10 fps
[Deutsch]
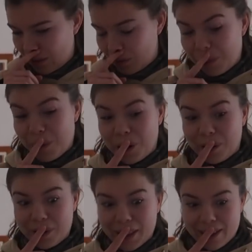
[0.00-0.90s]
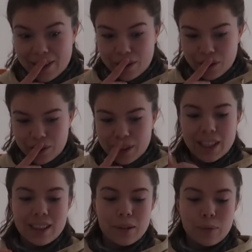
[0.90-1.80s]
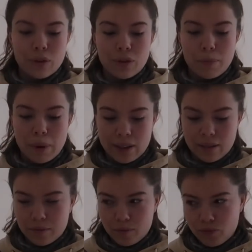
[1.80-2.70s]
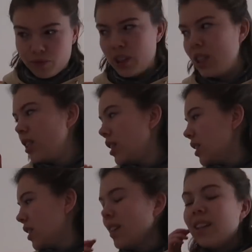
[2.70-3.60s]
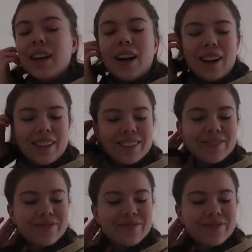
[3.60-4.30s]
Und morgen fahre ich nach Hause. Das heißt, ich muss noch packen. Ah.